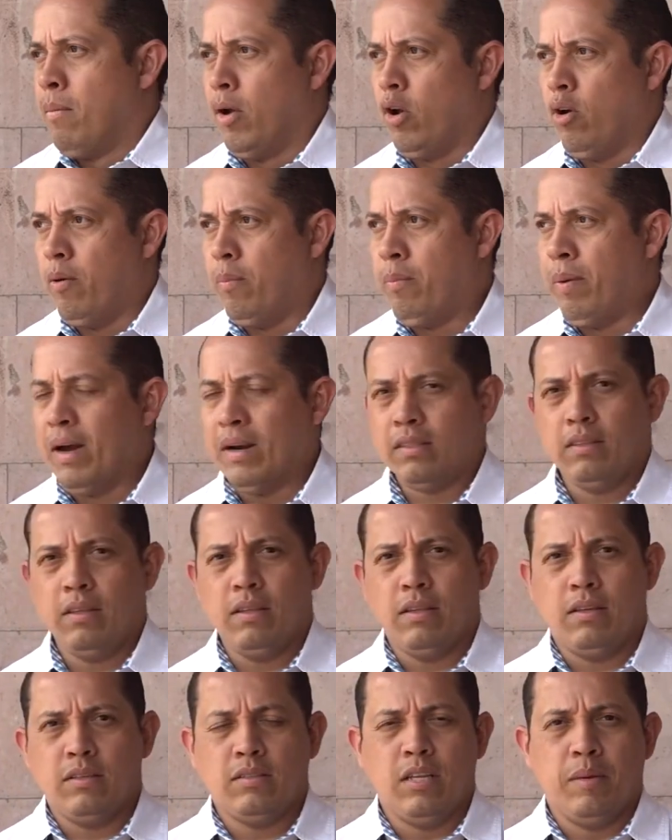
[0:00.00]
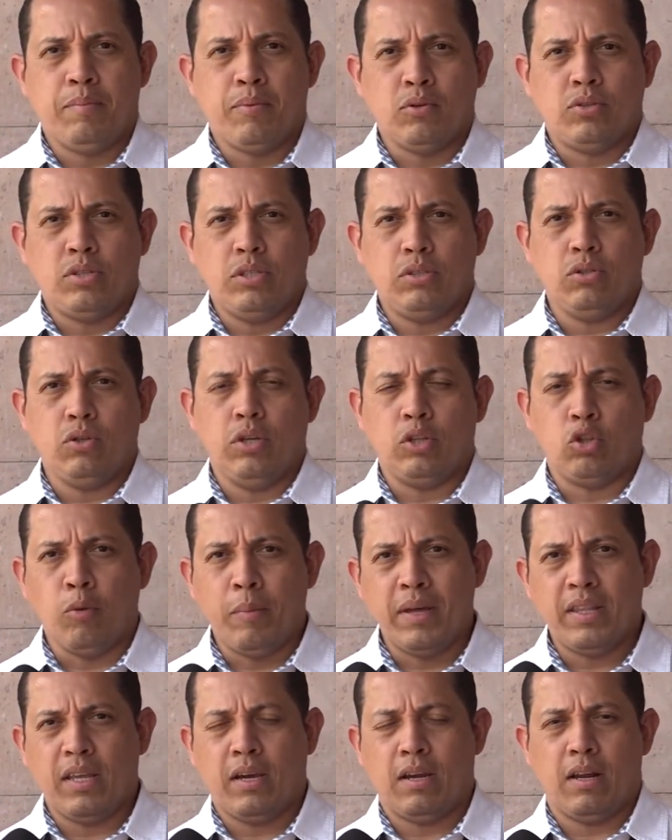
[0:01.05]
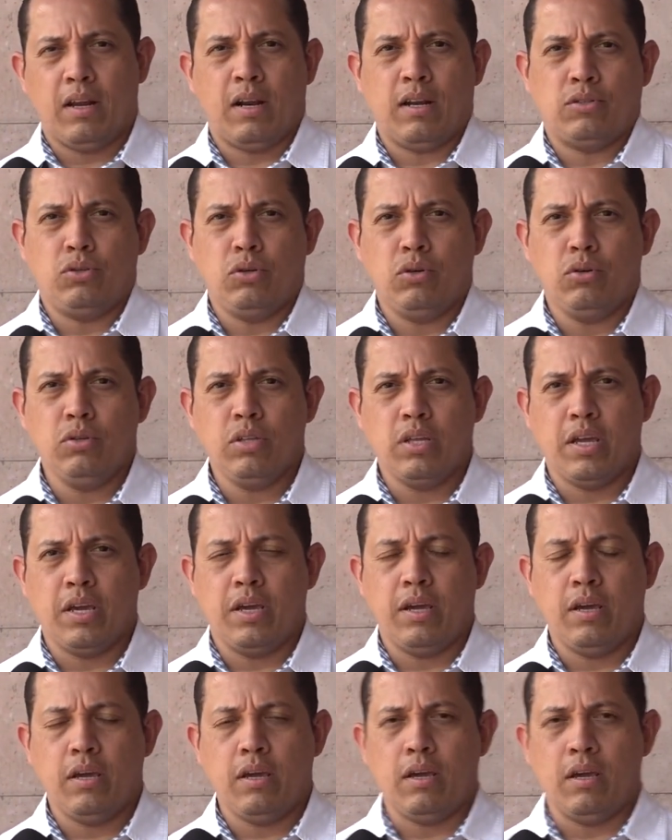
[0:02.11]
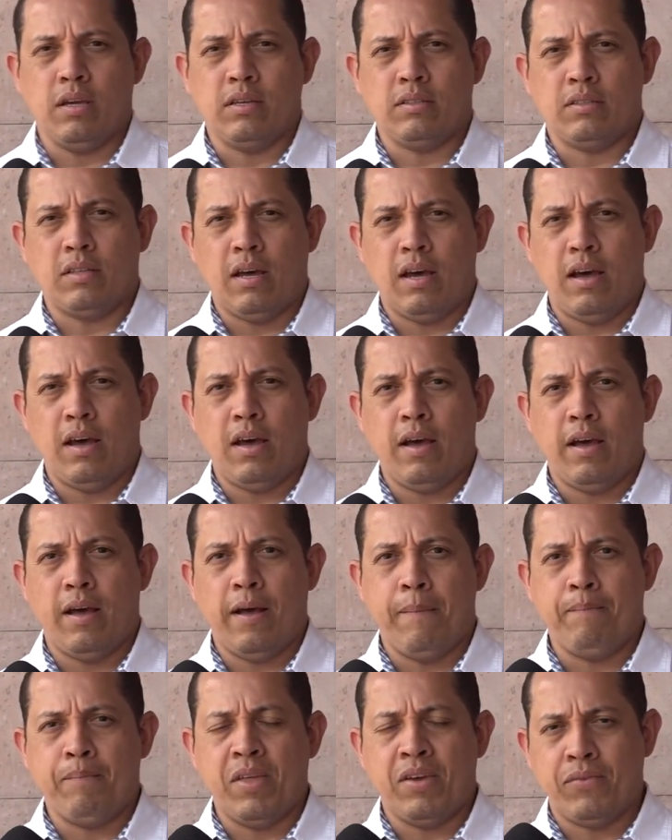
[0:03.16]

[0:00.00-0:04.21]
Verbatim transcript: Bueno, parte de este proceso de toma de declaración que está mm,